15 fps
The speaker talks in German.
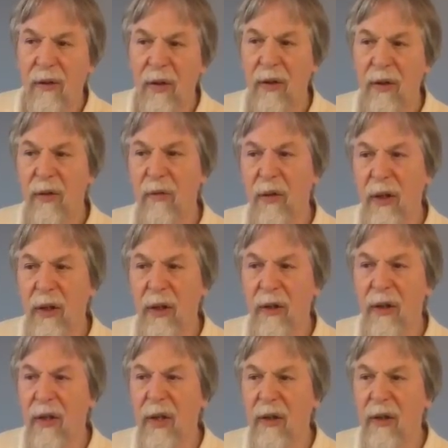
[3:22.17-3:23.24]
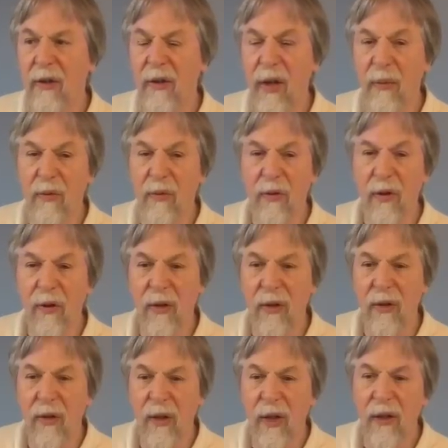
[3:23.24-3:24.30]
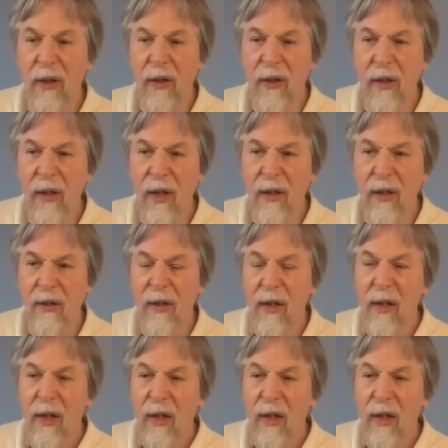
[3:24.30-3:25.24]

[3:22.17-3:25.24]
in den vorangegangenen Abschnitten kennengelernt.